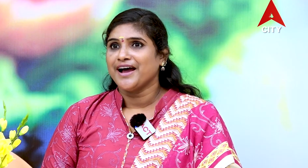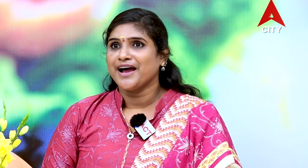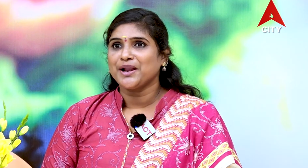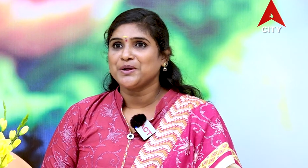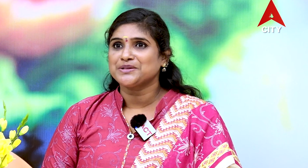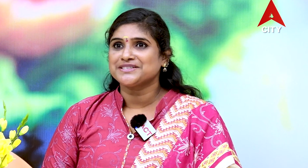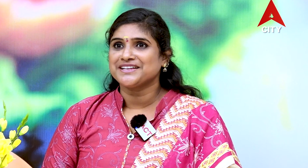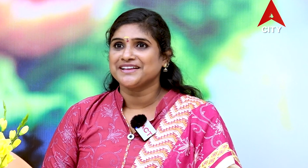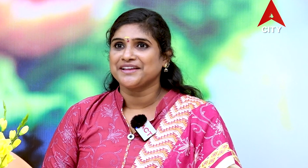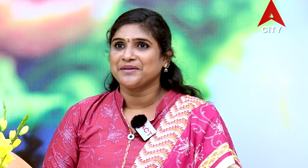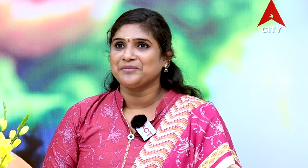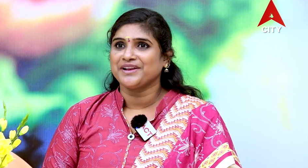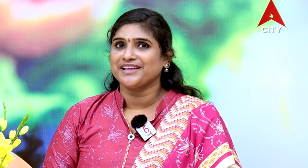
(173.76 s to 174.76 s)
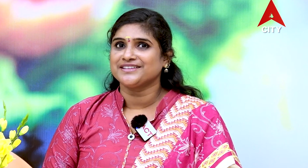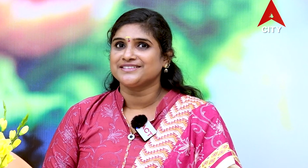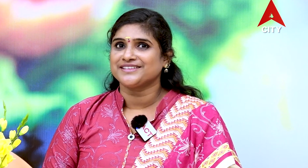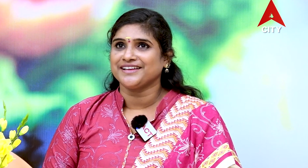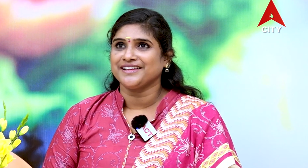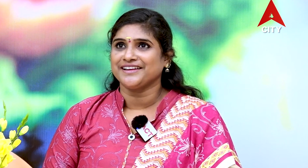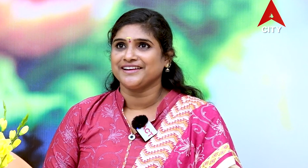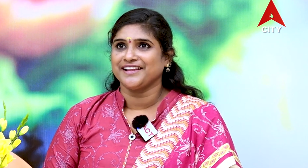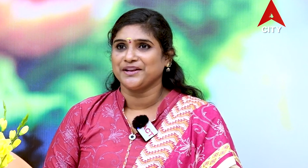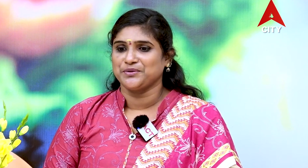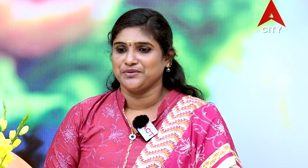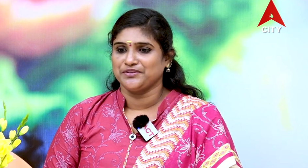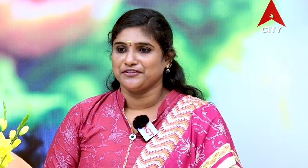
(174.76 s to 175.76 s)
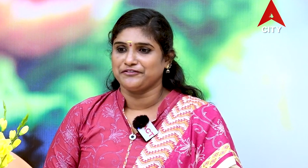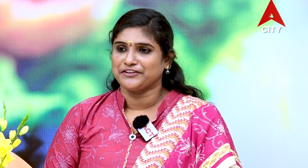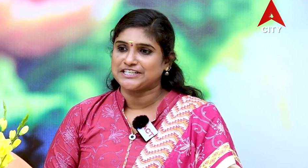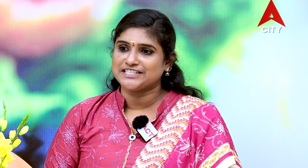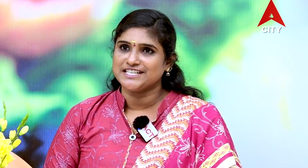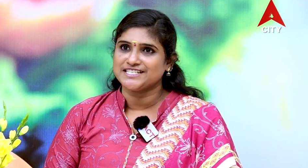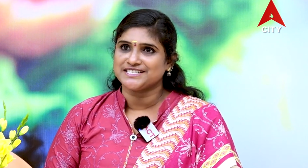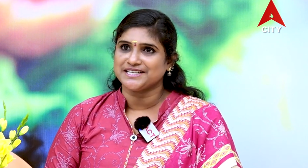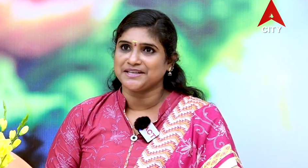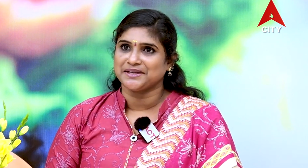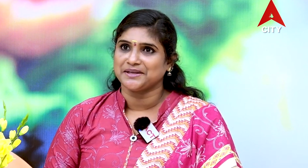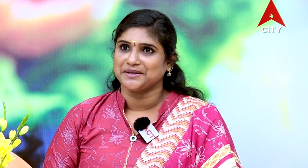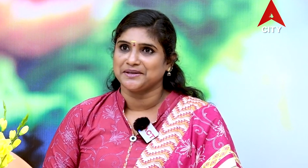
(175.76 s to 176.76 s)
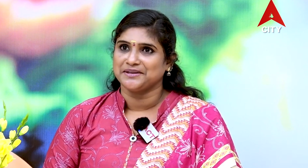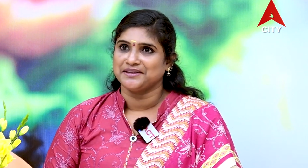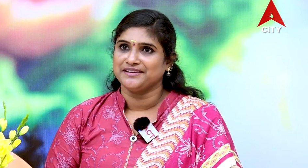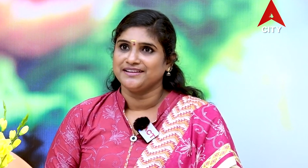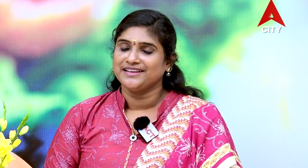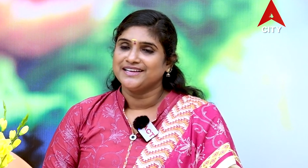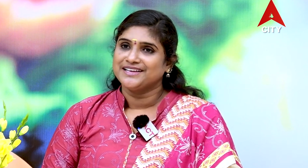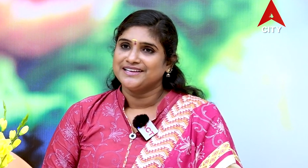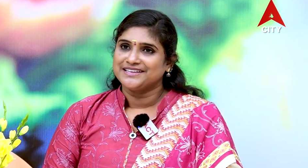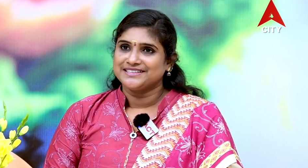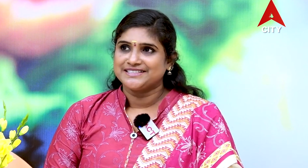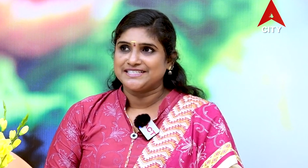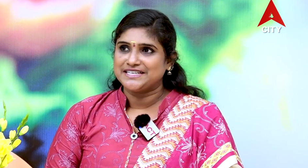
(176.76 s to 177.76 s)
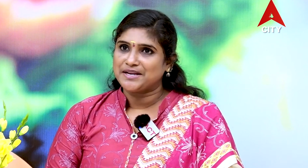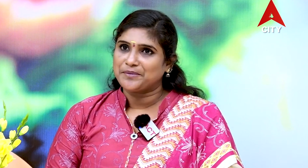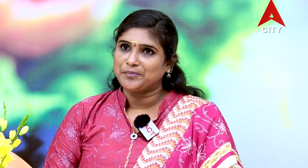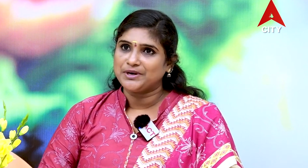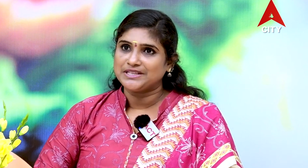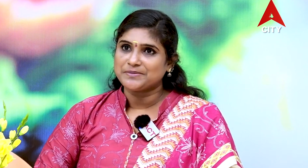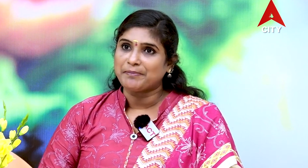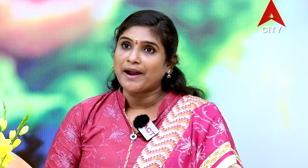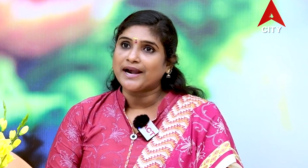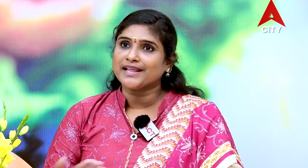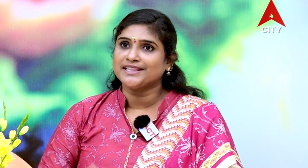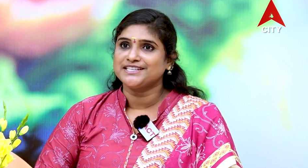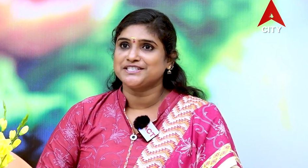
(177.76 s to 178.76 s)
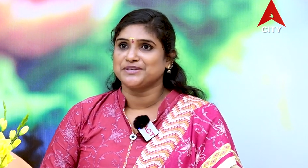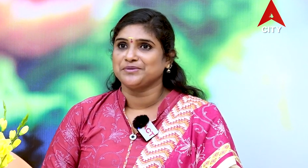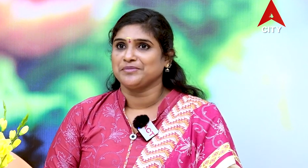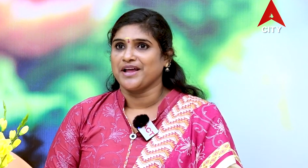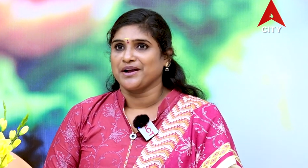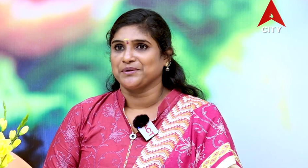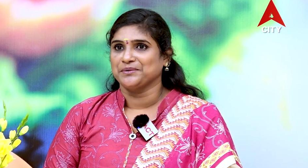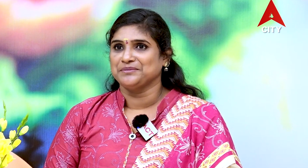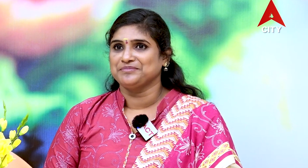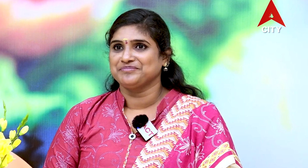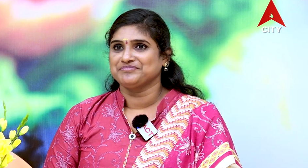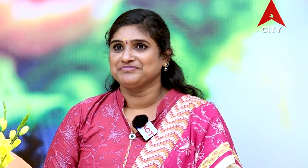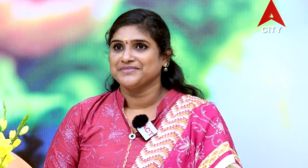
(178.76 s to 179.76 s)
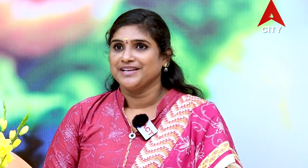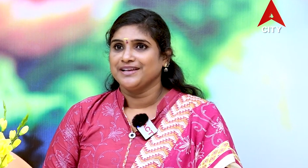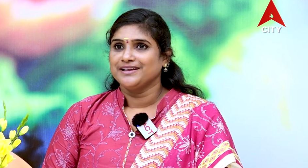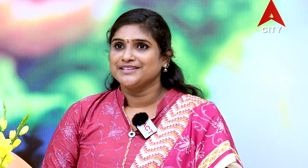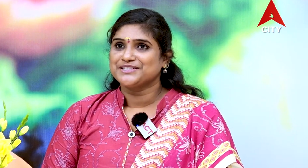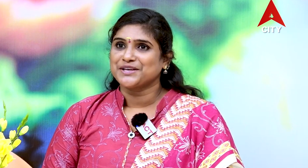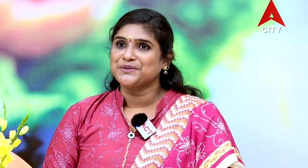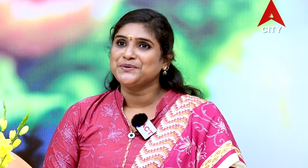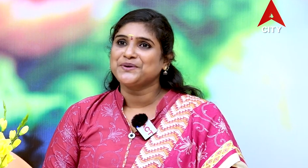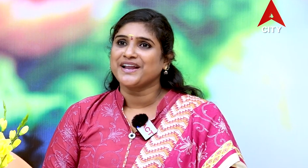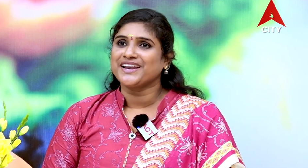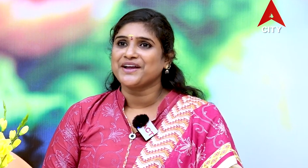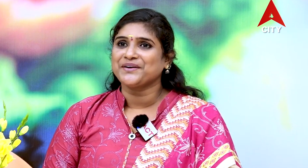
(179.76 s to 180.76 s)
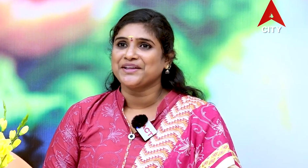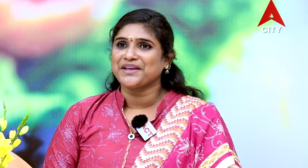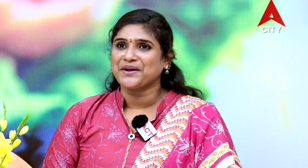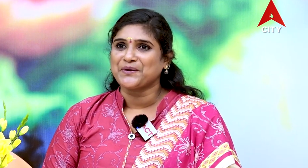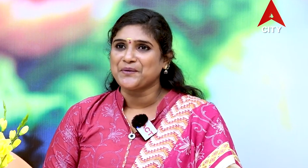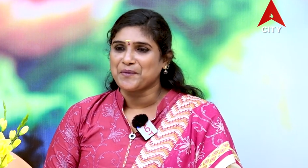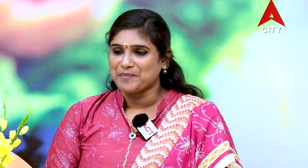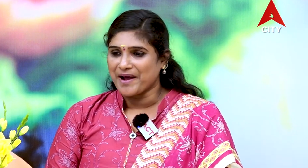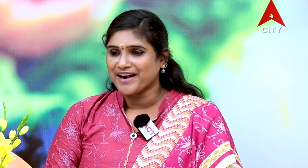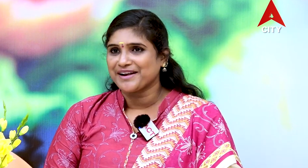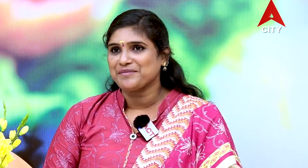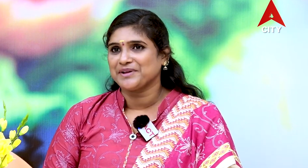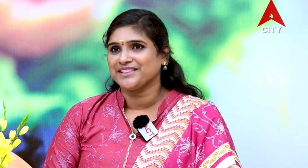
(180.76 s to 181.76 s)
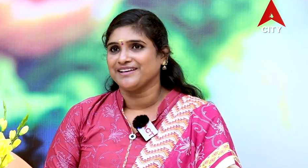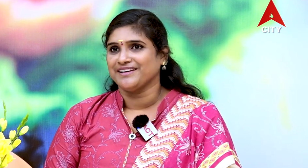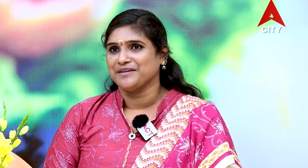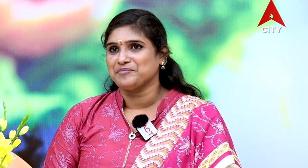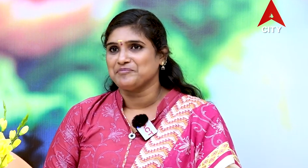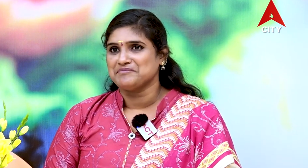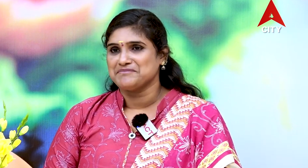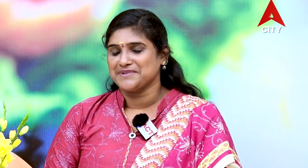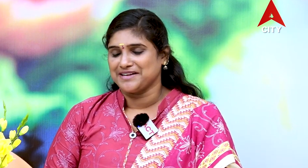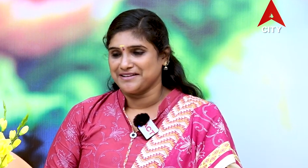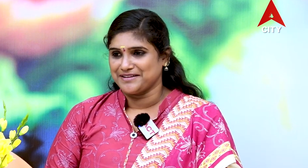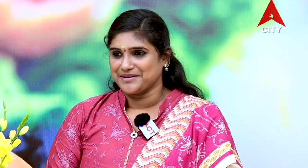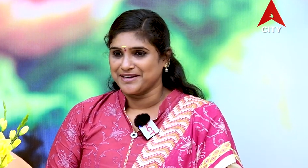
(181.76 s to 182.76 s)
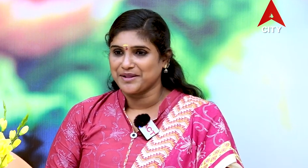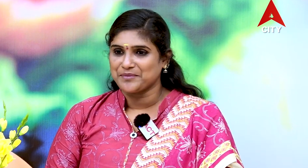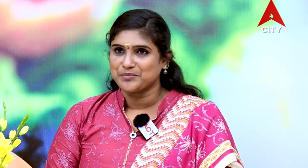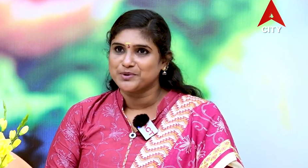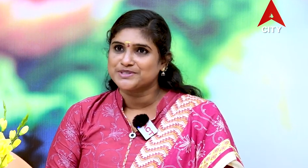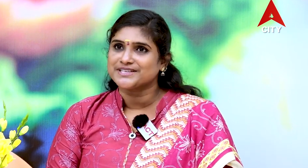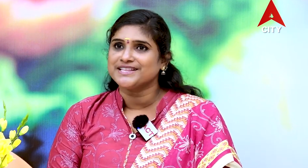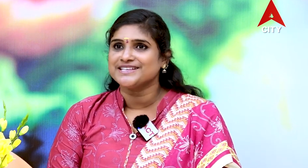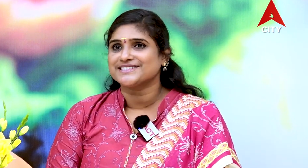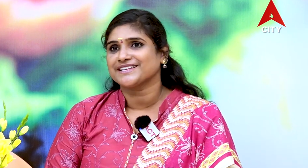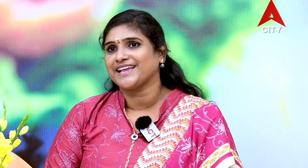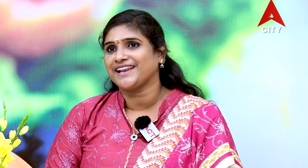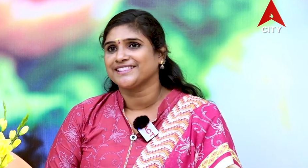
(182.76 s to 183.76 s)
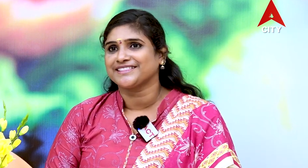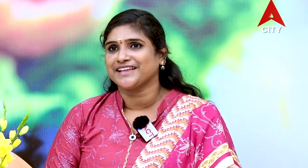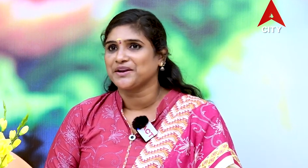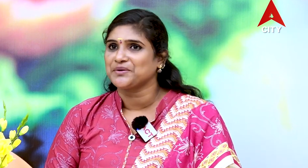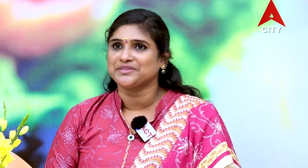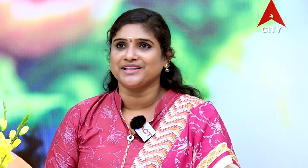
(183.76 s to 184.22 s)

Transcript: ఆలోచన ఏం లేదు సార్ నేను ఫస్ట్ నుంచి చిన్నప్పటి నుంచి పాడేది ఇష్టం నాకు ఓకే చదువు కన్నా కూడా ఎక్కువ పాటల మీద అంటే బుక్స్ తీసుకెళ్తానో